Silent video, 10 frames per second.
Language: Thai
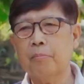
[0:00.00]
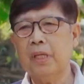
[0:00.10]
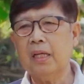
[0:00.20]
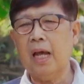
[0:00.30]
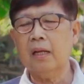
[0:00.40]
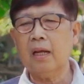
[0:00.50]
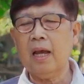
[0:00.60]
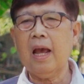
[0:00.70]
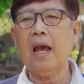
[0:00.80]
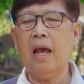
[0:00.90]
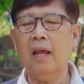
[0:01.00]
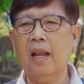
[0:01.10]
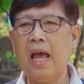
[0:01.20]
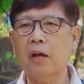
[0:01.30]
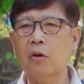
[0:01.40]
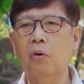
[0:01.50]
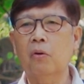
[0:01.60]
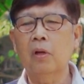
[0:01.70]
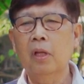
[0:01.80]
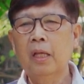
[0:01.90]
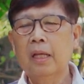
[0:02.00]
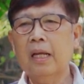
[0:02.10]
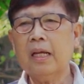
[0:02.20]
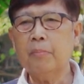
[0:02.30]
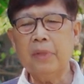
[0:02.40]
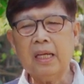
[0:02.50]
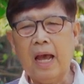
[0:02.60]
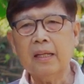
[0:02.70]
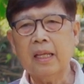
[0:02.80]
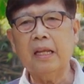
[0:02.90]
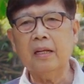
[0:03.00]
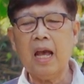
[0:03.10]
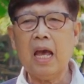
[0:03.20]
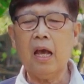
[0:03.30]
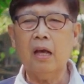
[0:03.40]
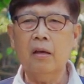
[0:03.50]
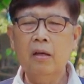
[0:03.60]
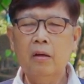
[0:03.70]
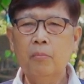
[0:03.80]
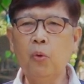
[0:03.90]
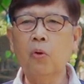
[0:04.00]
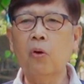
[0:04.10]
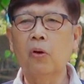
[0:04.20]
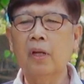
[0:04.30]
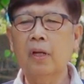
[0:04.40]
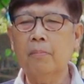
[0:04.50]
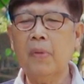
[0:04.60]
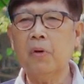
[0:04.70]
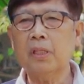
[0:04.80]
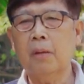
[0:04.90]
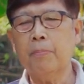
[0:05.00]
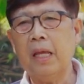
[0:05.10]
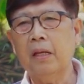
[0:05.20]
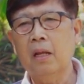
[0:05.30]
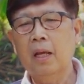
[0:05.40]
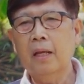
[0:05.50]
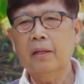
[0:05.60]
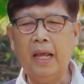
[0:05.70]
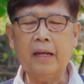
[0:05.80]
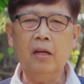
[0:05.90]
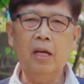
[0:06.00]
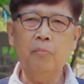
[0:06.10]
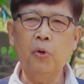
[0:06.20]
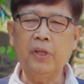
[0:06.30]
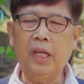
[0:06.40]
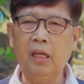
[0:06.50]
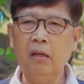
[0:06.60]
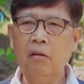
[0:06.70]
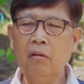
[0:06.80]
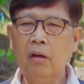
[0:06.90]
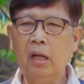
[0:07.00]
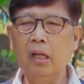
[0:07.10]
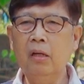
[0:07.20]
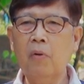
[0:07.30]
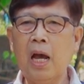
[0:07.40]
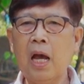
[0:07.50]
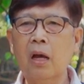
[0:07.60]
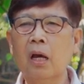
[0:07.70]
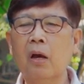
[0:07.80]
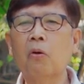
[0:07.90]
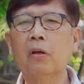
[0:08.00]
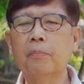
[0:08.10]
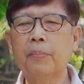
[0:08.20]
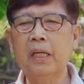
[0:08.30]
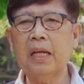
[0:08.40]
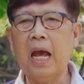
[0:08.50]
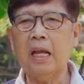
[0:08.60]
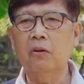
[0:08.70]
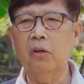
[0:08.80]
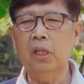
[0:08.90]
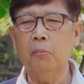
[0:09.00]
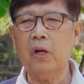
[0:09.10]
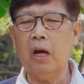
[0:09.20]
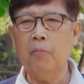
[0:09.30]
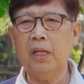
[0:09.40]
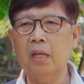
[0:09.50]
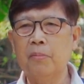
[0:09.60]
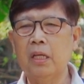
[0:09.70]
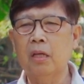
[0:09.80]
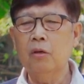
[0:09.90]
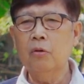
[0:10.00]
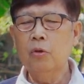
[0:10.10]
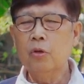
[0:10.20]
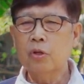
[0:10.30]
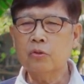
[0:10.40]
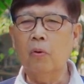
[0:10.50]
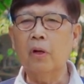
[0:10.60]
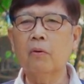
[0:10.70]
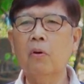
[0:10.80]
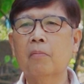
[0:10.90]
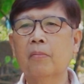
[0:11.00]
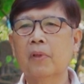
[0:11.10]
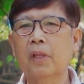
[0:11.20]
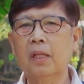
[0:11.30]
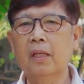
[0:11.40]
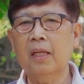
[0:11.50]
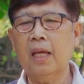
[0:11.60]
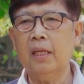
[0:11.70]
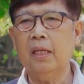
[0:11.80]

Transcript: บมีการฆ่าล้างโคตรนะครับมีการเข็นฆ่าผู้คนไม่ว่าจะเป็นเด็กผู้หญิงหรือว่าคนพิการโดยที่พวกเขาไม่ได้มีส่วนร่วมใน